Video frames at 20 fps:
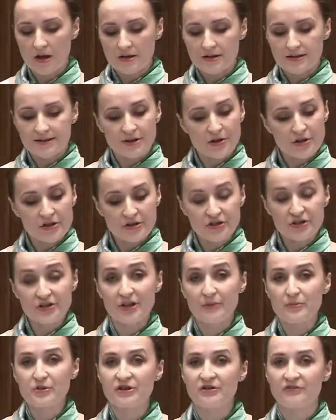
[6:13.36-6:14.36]
Stoję
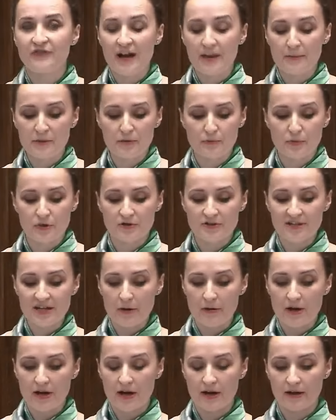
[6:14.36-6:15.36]
dzisiaj przed Wami, bo
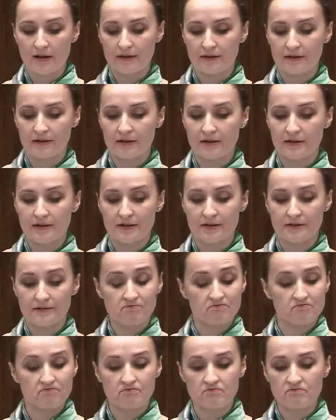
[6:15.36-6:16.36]
cała, e,
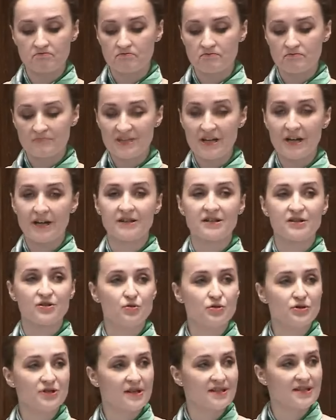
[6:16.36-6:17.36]
cała
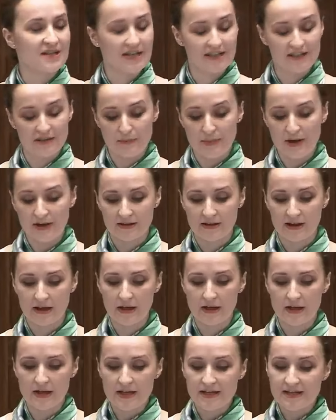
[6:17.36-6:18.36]
dyskusja, cała debata
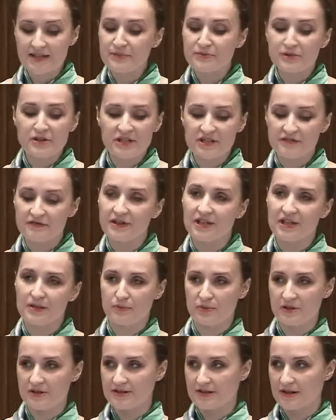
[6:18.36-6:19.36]
jest mi niezwykle
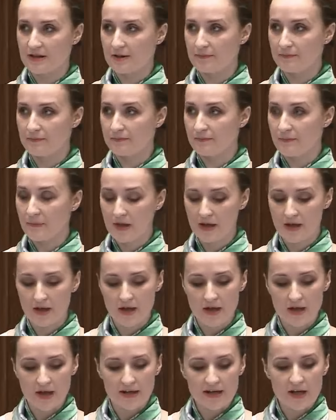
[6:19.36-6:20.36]
bliska.
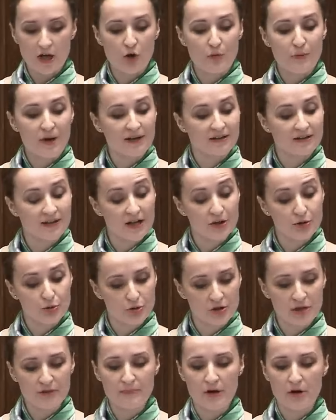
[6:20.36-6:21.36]
Jako matka
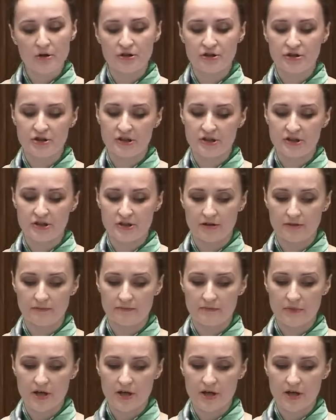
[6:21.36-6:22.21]
trójki małych dzieci,